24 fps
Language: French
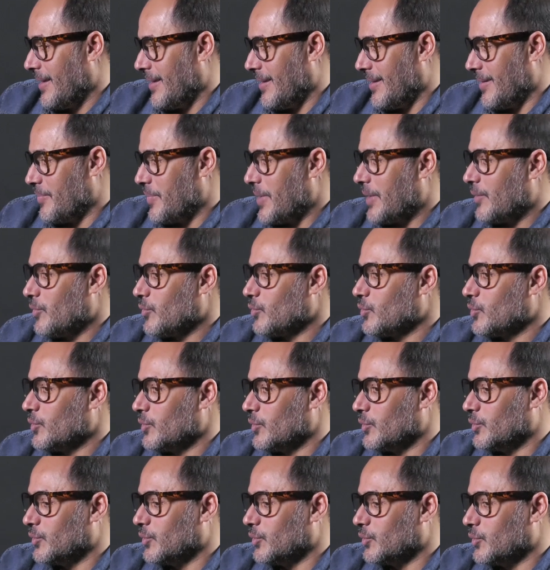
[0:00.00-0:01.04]
Euh, parlons
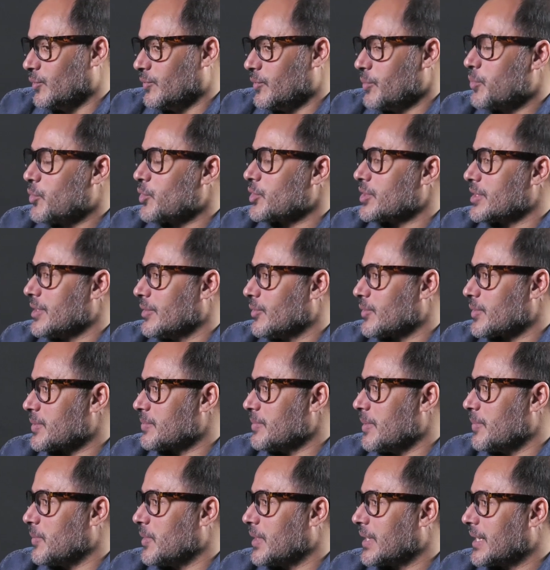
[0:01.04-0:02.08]
de, de, vos projets en
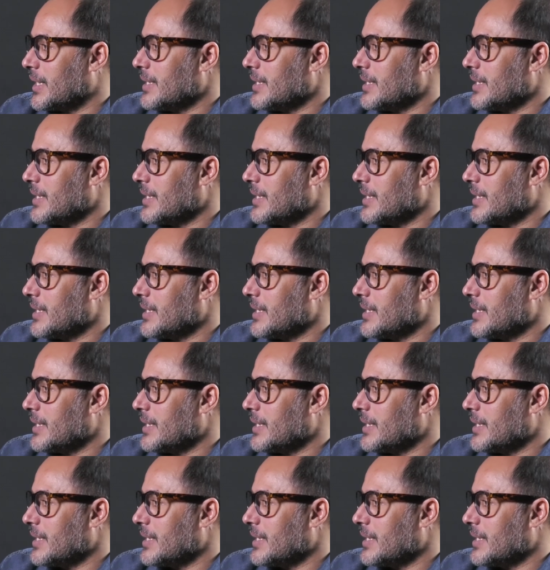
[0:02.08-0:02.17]
ce moment.